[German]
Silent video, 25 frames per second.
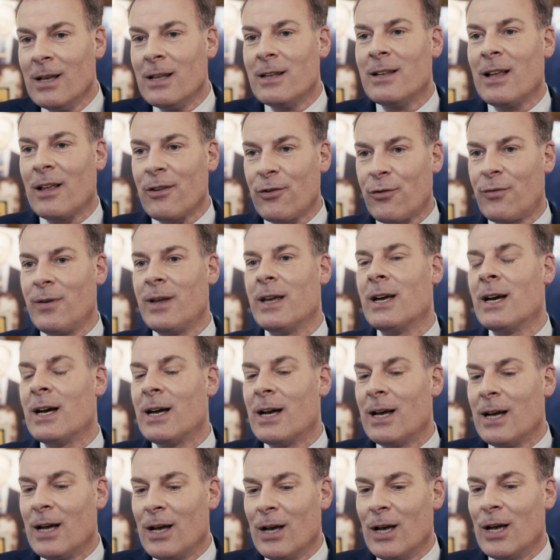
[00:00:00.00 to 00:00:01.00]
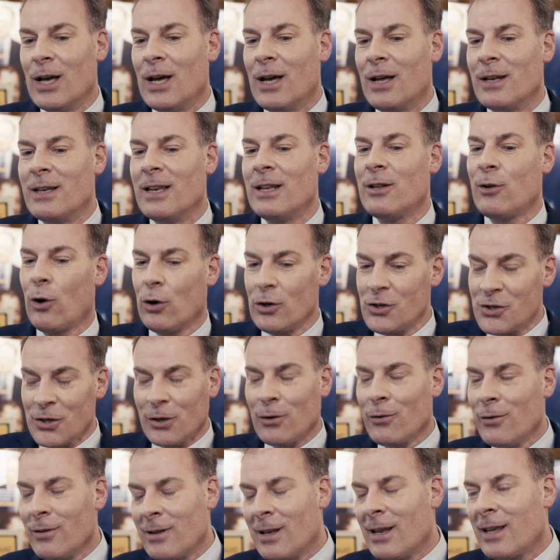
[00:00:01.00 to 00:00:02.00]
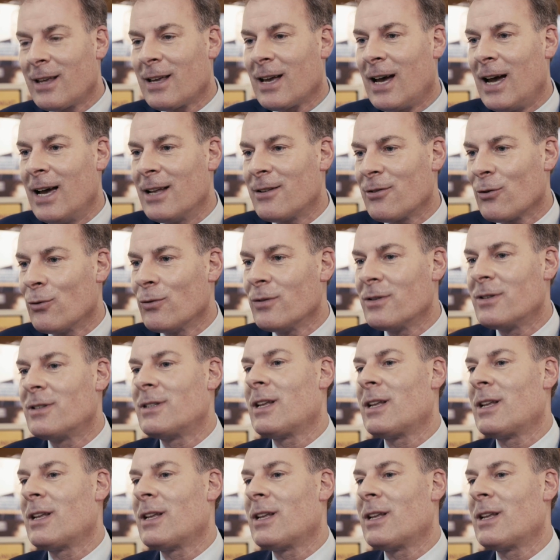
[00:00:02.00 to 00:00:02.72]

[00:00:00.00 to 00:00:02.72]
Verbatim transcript: dass wir äh, die deutsche Gründlichkeit und